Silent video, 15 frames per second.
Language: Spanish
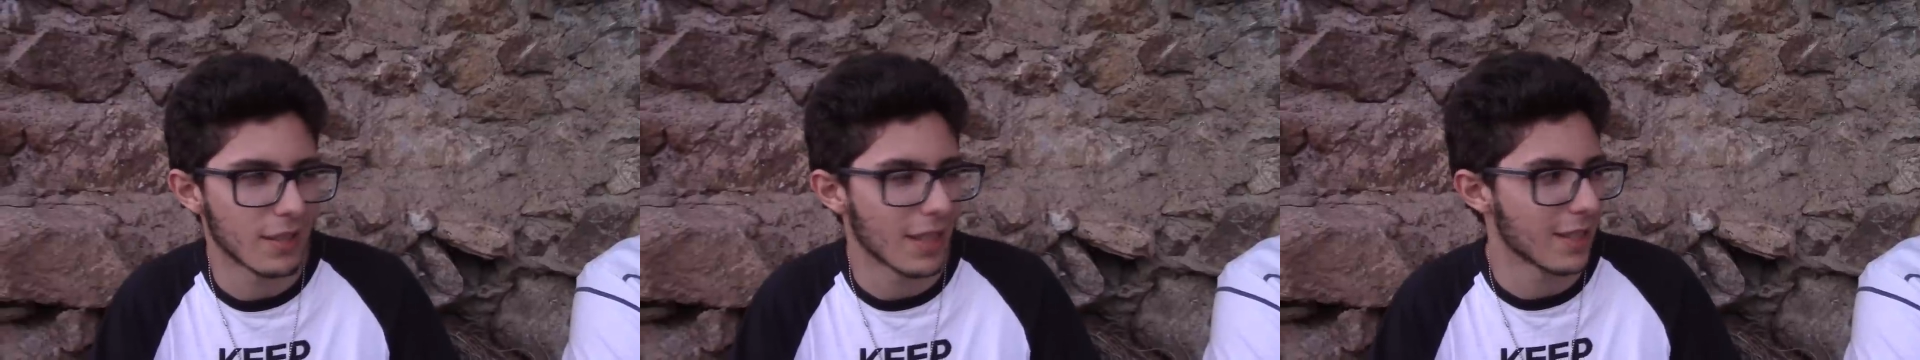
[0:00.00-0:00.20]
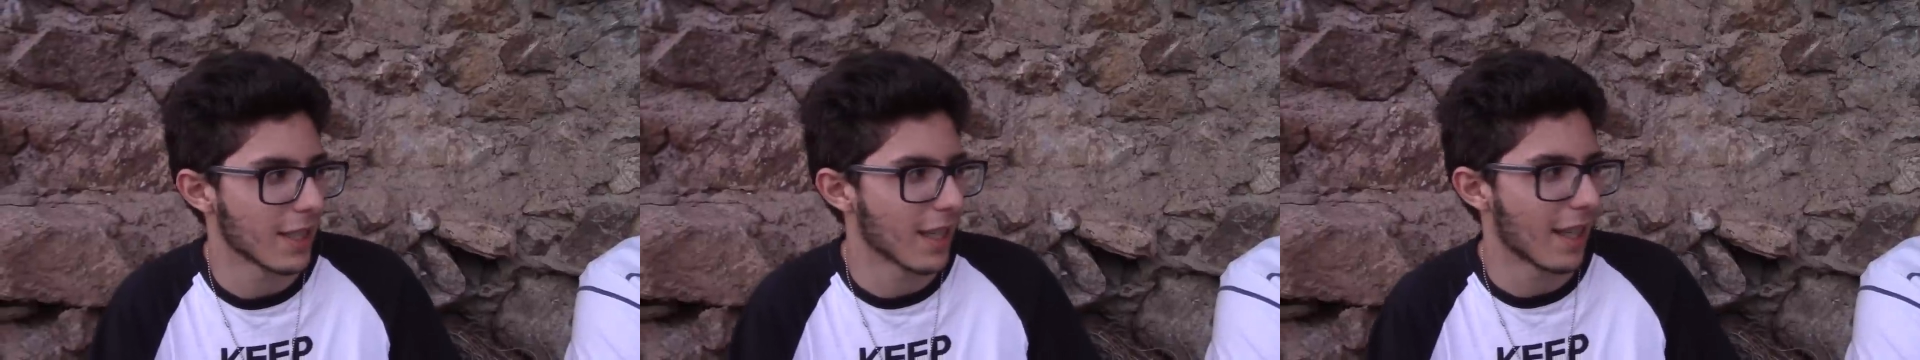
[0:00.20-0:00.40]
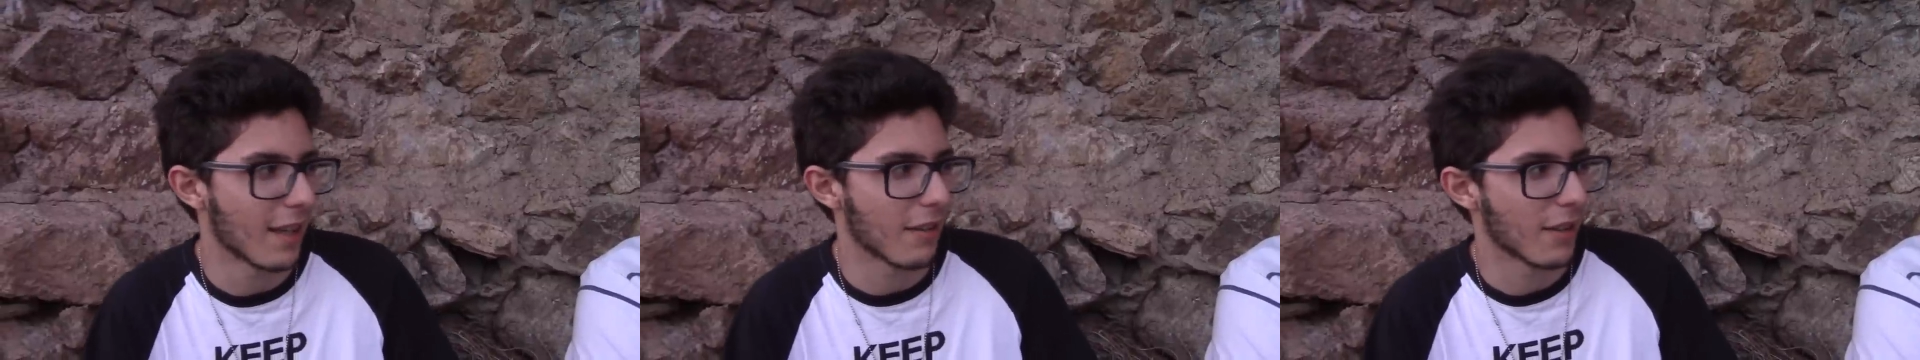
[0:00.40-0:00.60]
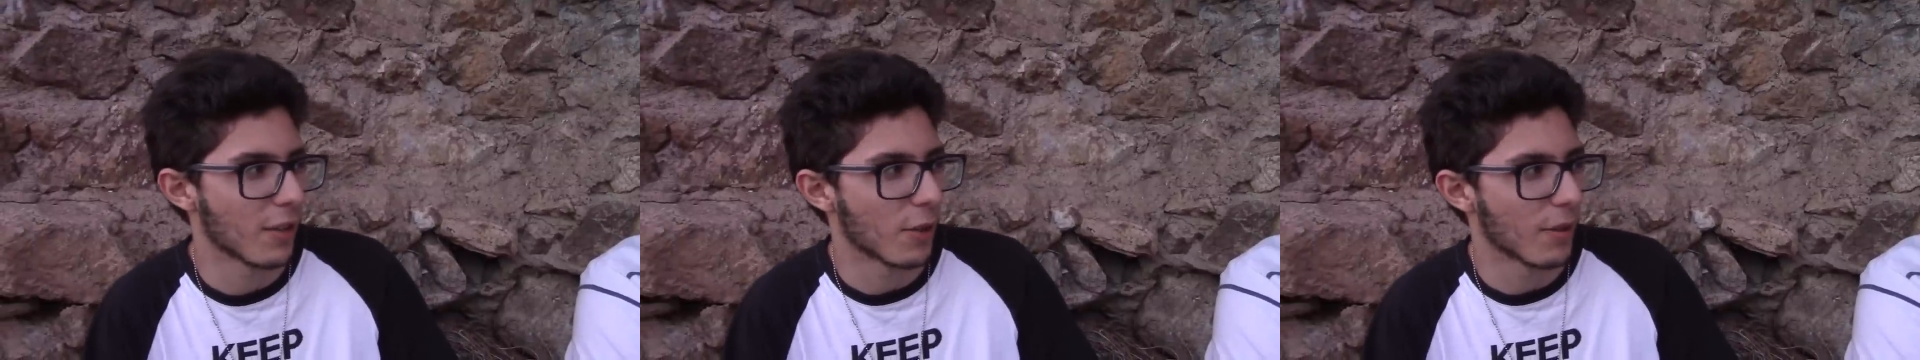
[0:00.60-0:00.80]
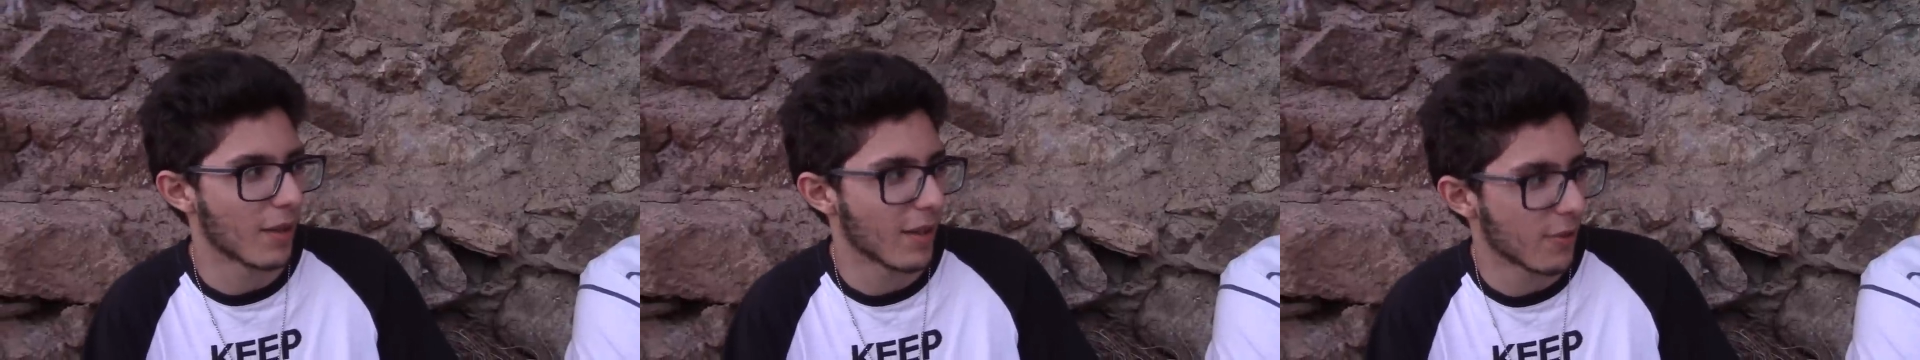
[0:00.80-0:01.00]
tres de cada
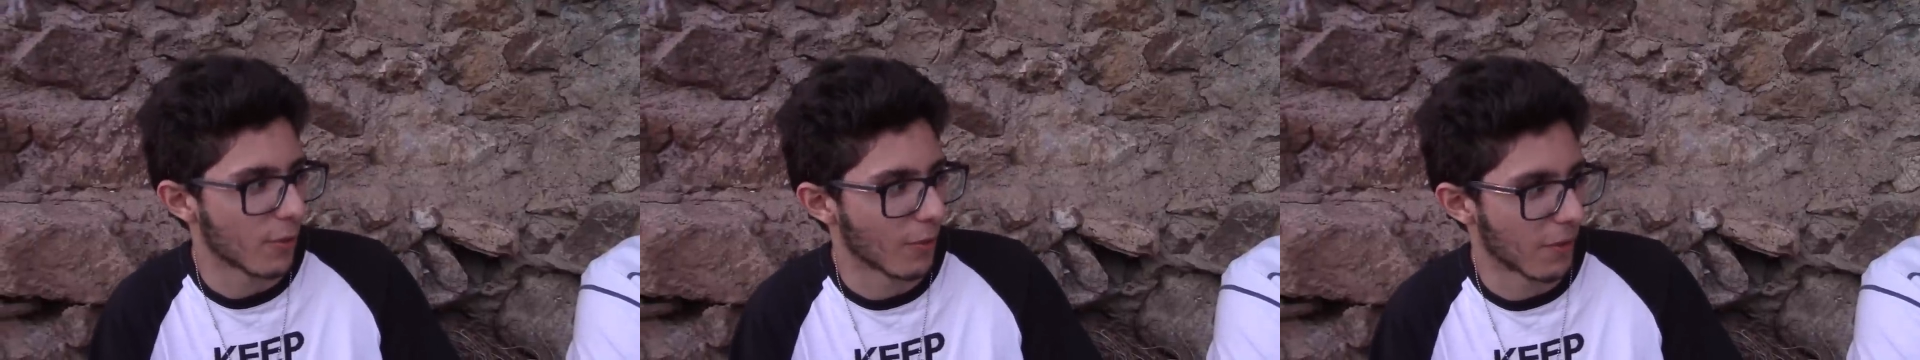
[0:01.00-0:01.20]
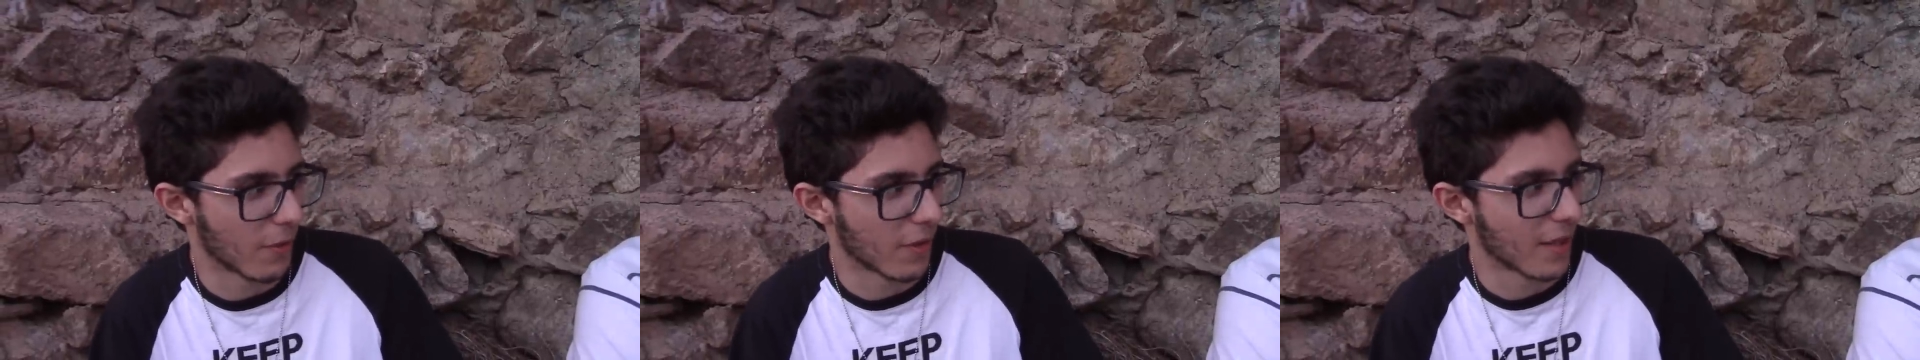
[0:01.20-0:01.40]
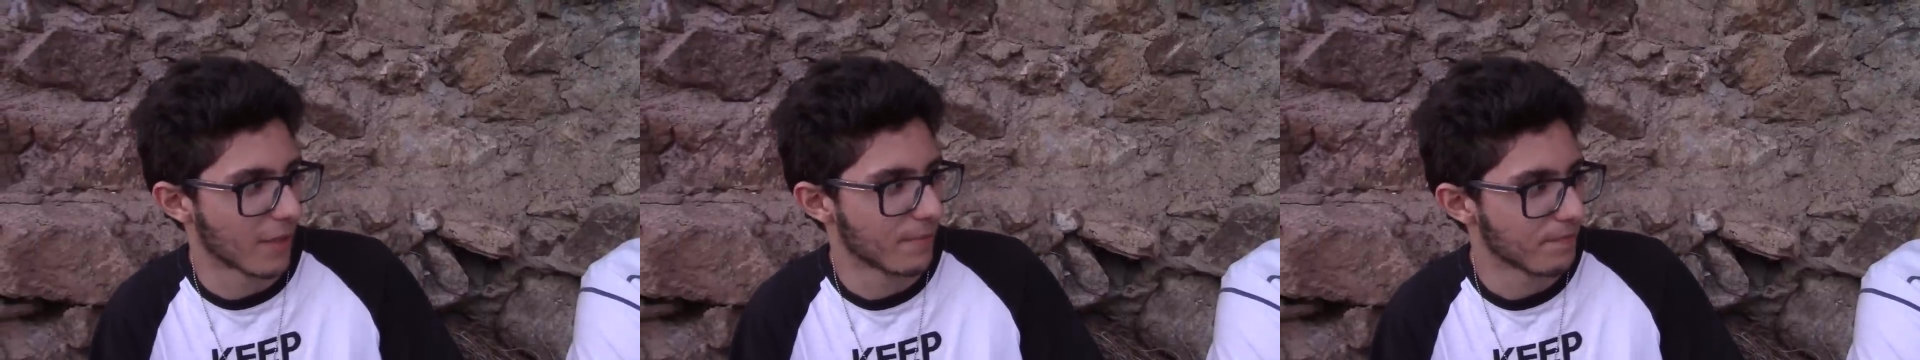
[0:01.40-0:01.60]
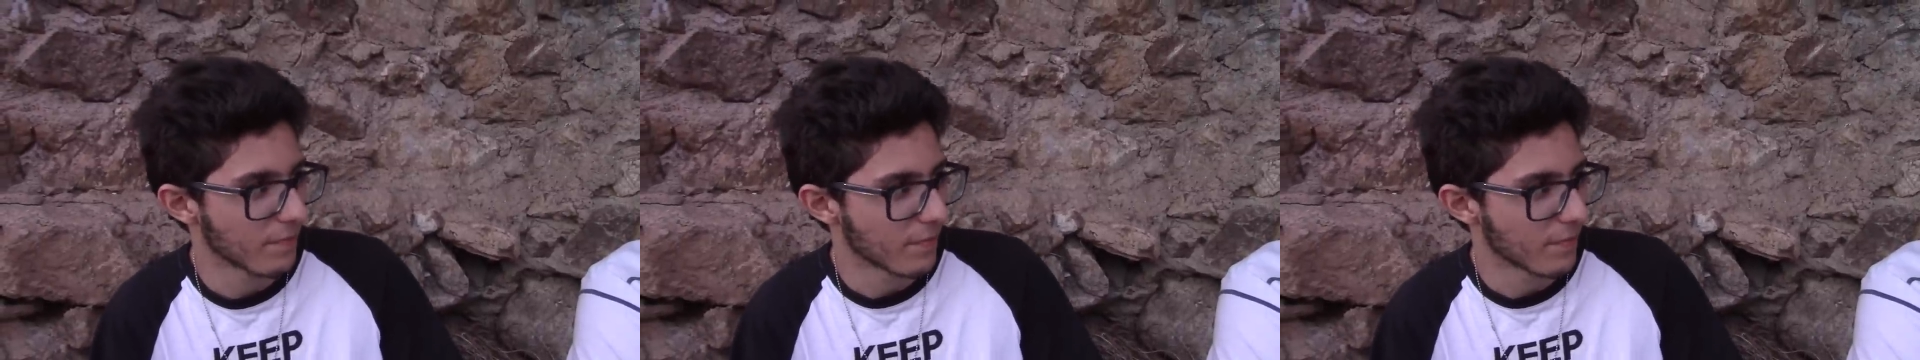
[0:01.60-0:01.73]
cinco veces funciona.